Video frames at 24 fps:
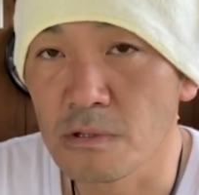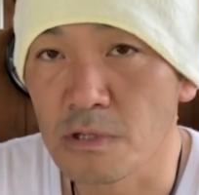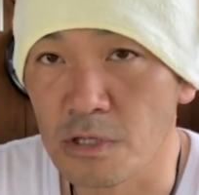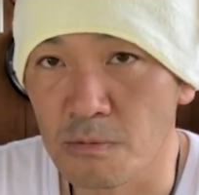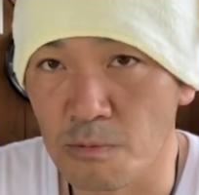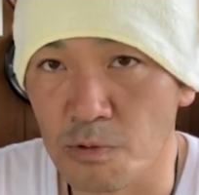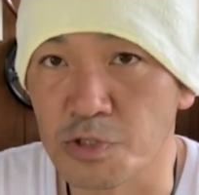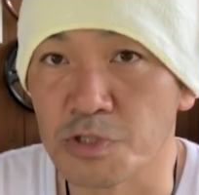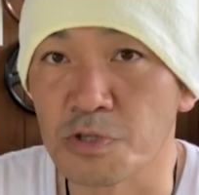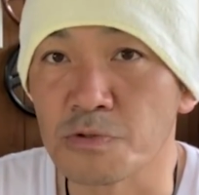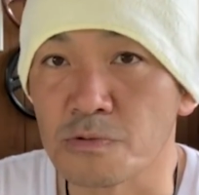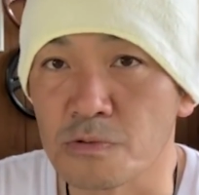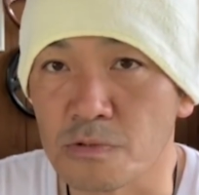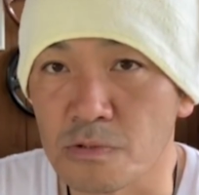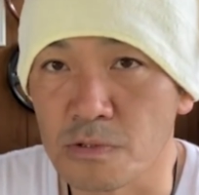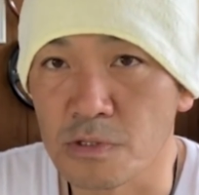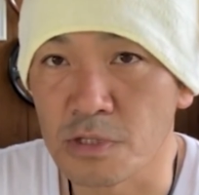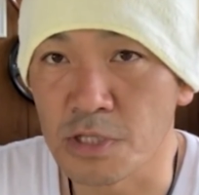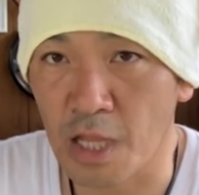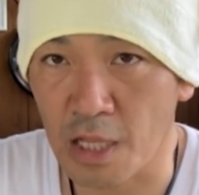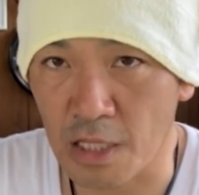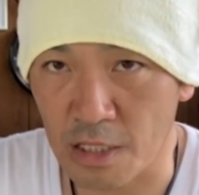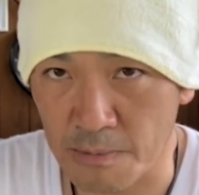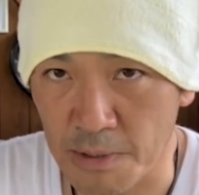気持ちよく
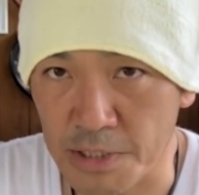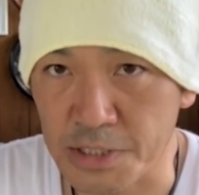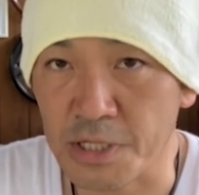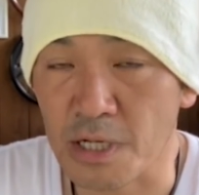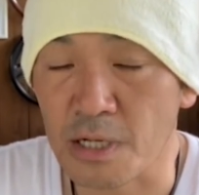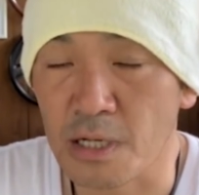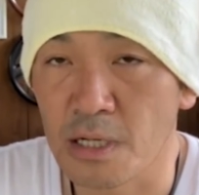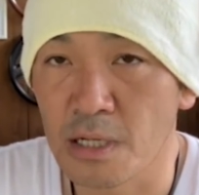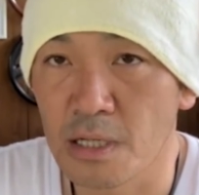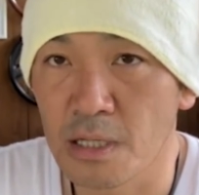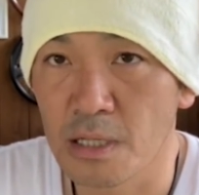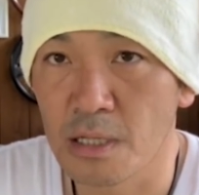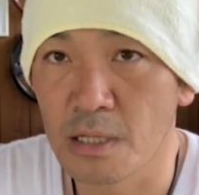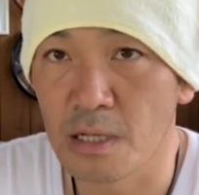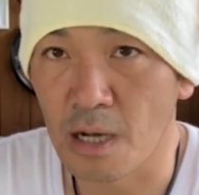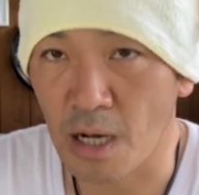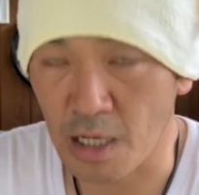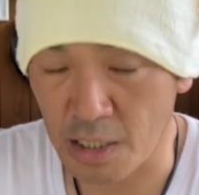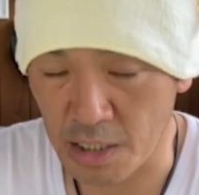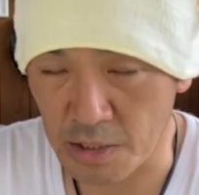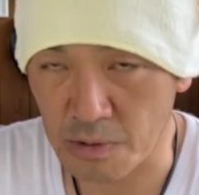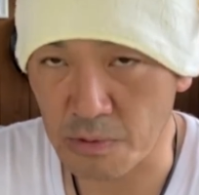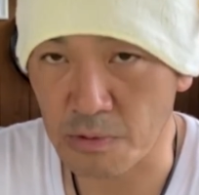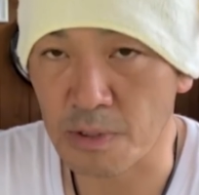いただきました。
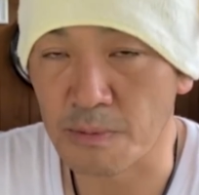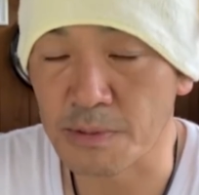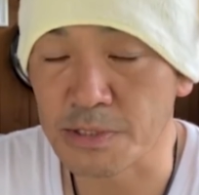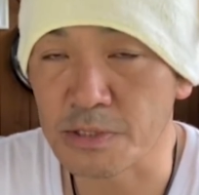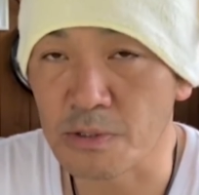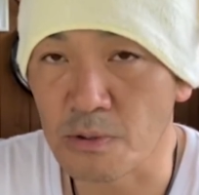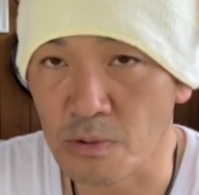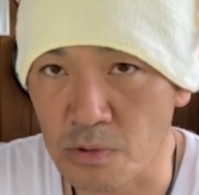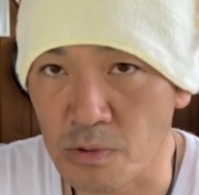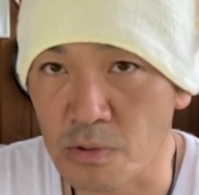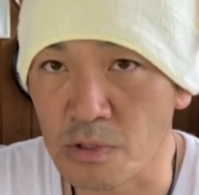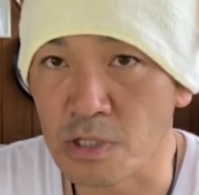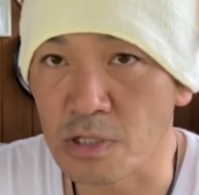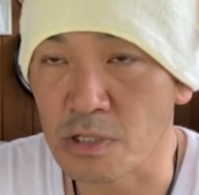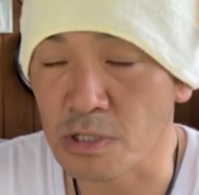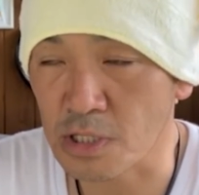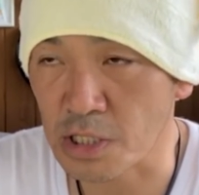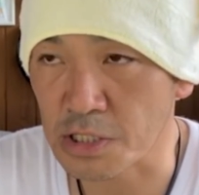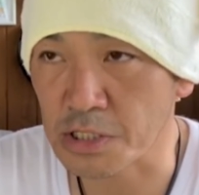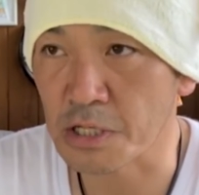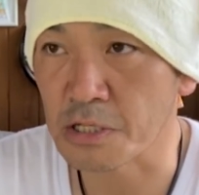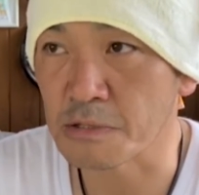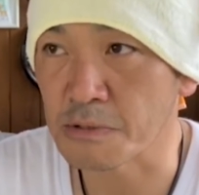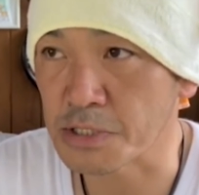ありがとうございます。本当に
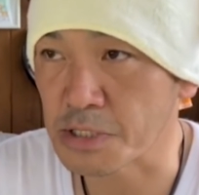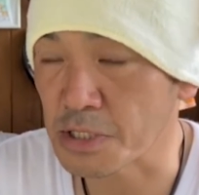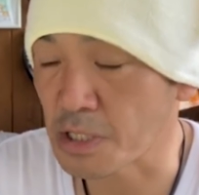助かりま